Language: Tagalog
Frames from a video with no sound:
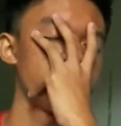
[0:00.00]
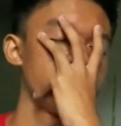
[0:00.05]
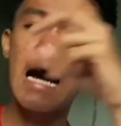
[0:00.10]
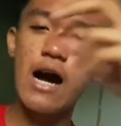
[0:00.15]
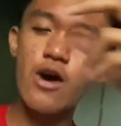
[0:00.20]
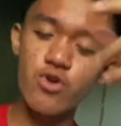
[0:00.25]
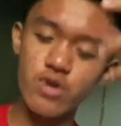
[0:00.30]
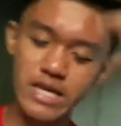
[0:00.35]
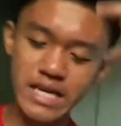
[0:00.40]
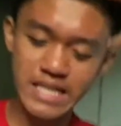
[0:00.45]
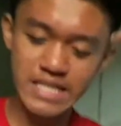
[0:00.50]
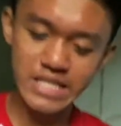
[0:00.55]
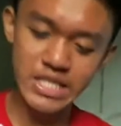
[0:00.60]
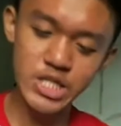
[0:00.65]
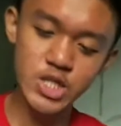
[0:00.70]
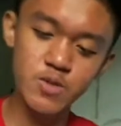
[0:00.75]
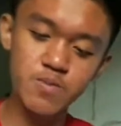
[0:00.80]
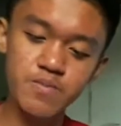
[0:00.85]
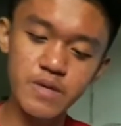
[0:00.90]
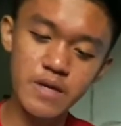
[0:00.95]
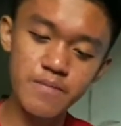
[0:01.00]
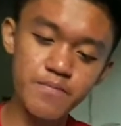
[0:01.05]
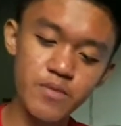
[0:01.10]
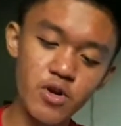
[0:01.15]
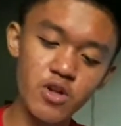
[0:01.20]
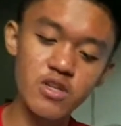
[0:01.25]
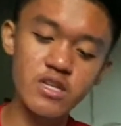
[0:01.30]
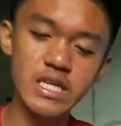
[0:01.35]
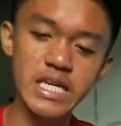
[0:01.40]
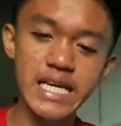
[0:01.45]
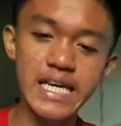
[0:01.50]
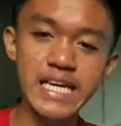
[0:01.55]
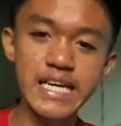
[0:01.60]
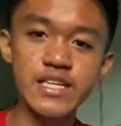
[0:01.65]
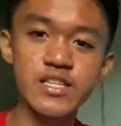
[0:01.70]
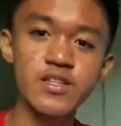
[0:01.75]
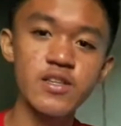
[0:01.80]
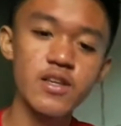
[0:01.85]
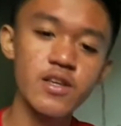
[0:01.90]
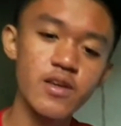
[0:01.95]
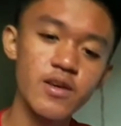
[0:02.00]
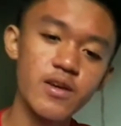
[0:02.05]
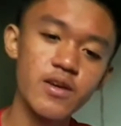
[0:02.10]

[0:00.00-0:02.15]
How can these people create